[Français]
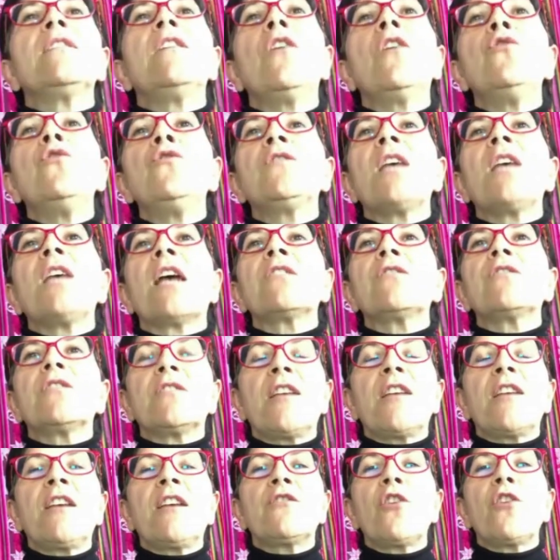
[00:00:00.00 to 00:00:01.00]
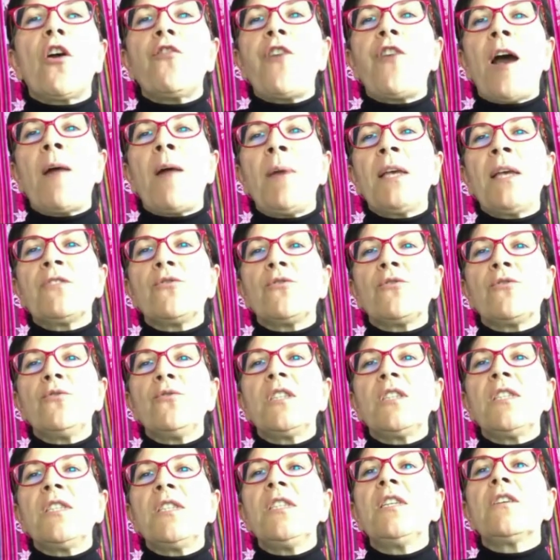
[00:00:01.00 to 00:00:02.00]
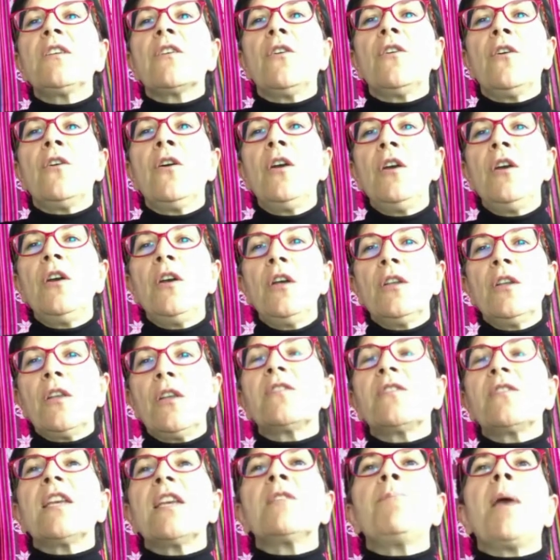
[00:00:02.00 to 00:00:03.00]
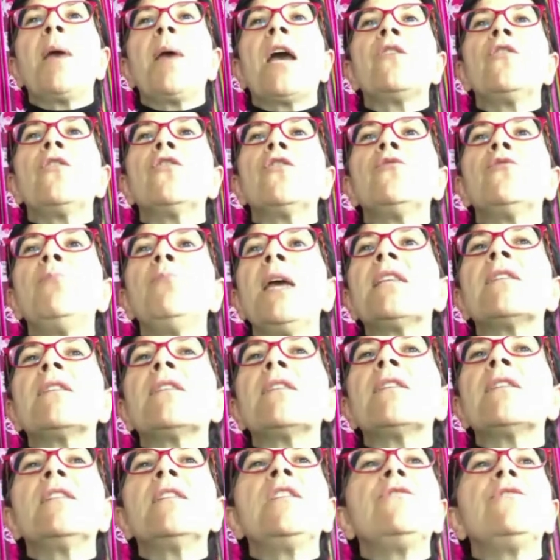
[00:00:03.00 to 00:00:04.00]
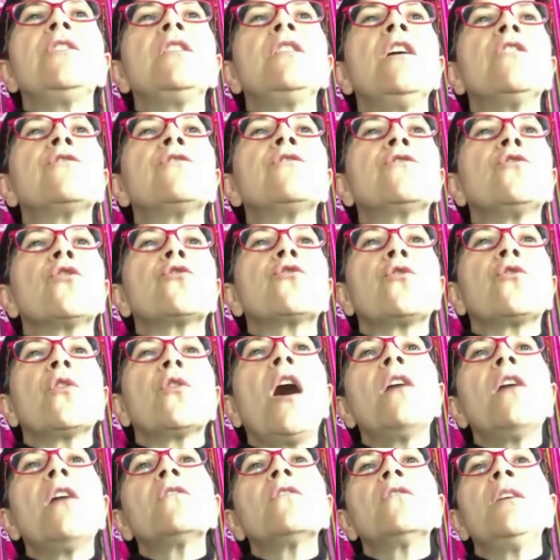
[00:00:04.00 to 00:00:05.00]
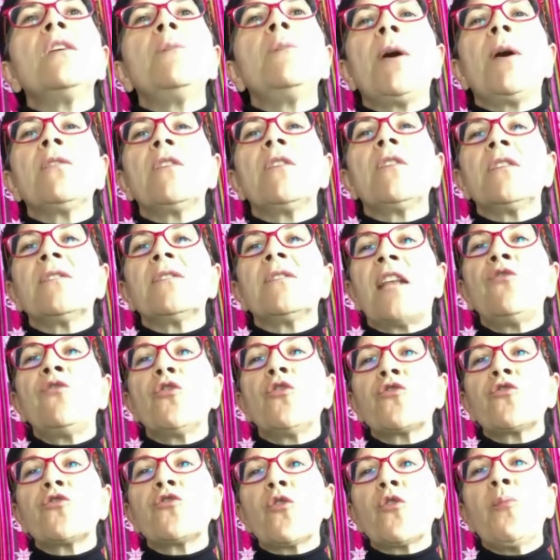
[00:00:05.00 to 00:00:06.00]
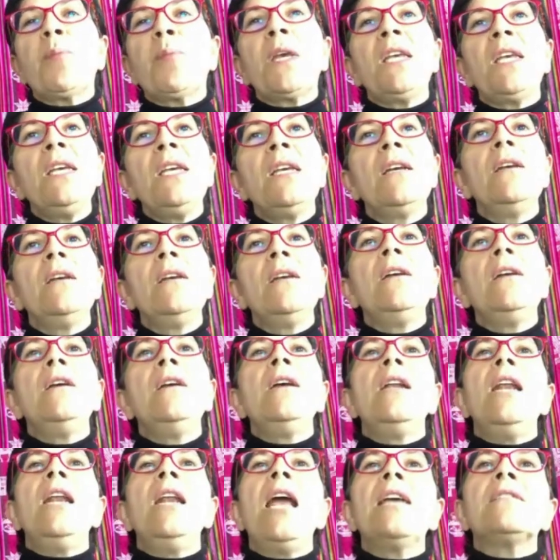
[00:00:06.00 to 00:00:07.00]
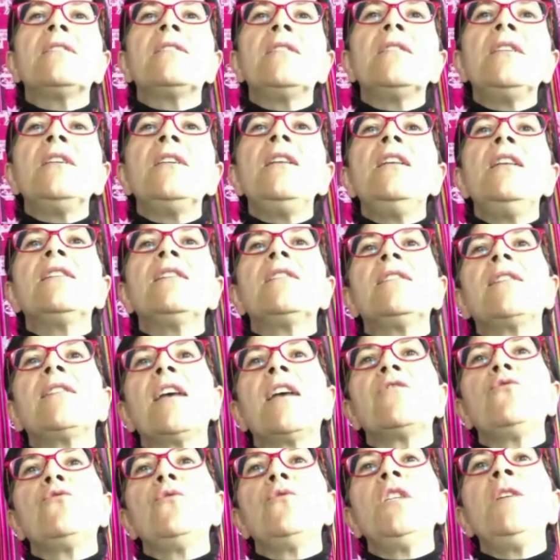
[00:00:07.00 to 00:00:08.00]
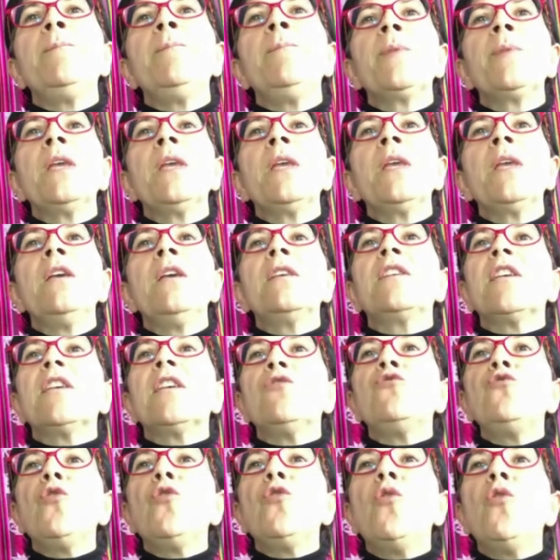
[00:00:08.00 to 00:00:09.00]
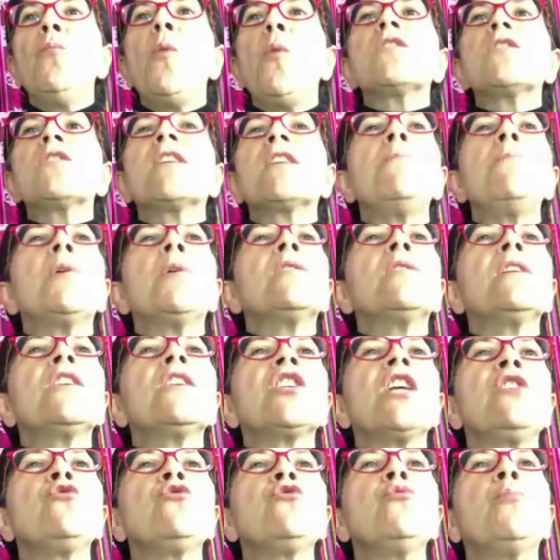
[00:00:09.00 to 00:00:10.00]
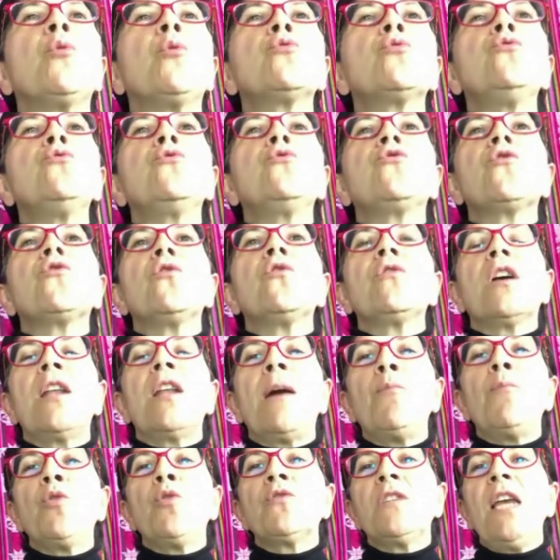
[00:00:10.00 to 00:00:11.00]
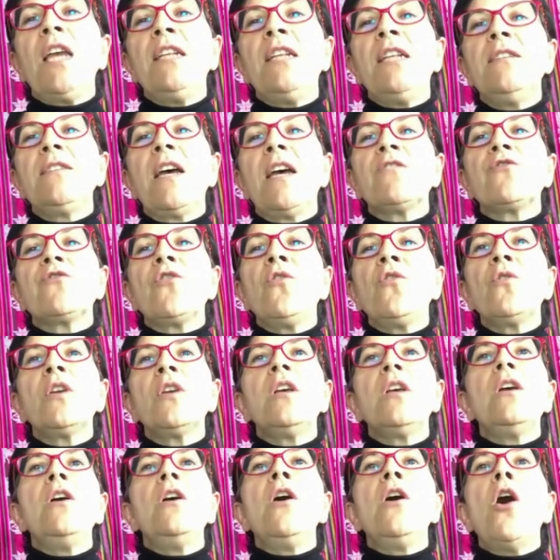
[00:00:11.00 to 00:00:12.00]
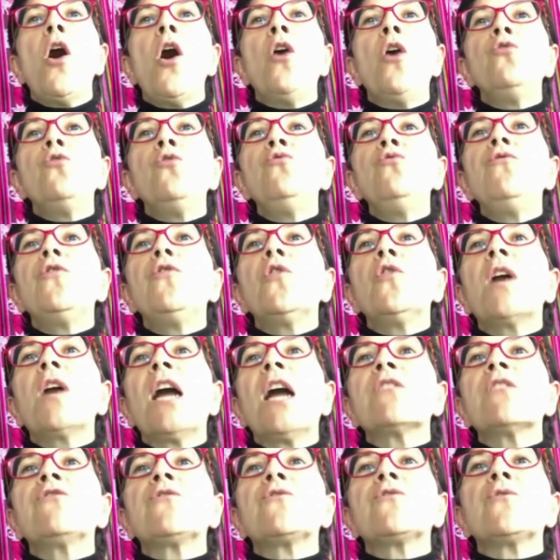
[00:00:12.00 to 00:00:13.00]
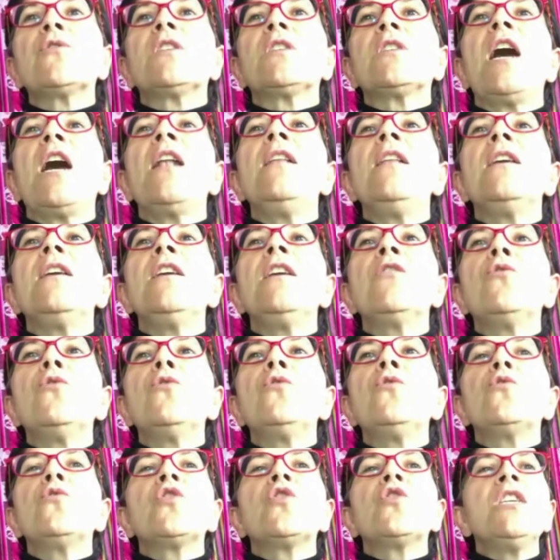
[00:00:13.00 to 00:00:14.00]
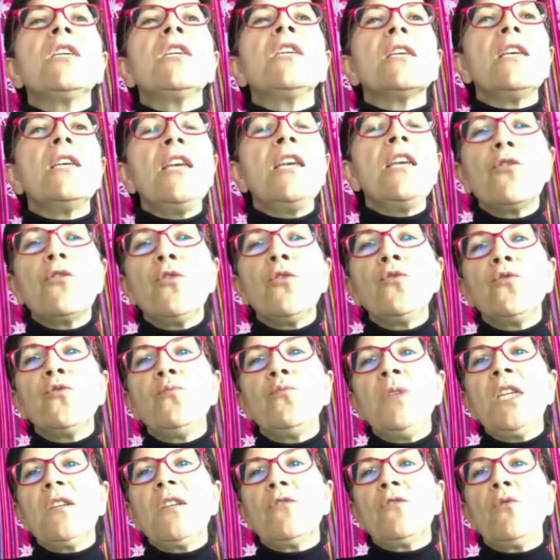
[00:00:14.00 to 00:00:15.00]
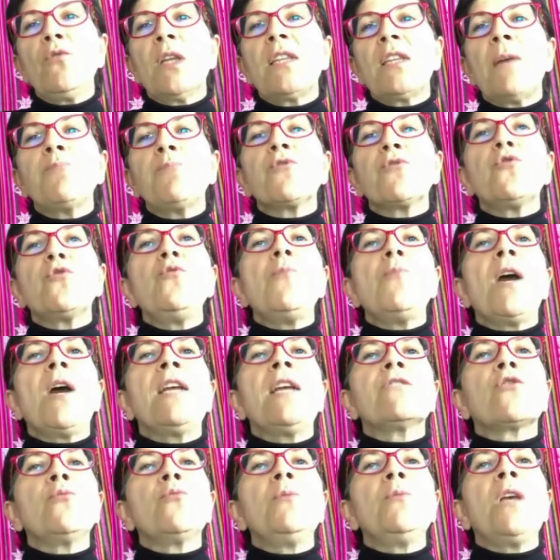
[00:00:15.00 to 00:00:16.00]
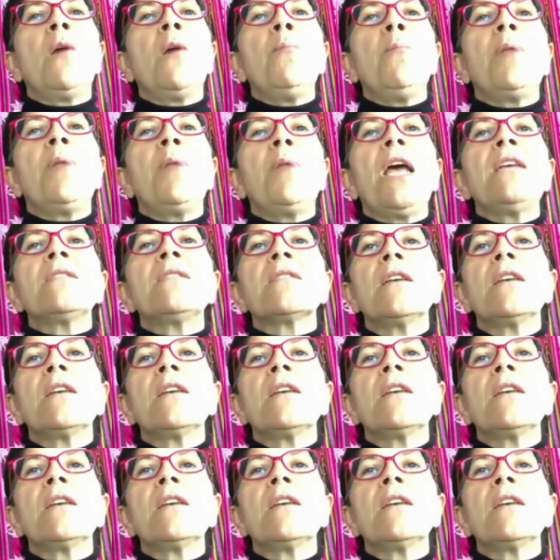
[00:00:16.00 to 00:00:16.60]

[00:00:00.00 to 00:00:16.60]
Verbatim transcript: le secteur pharmaceutique euh, dans cette période mettent en évidence notre grande dépendance à d'autres pays, l'Asie, les États-Unis, qui est due au morcellement des chaînes de production dans la mondialisation. Un nouveau cadre social, écologique, économique doit absolument être mis en place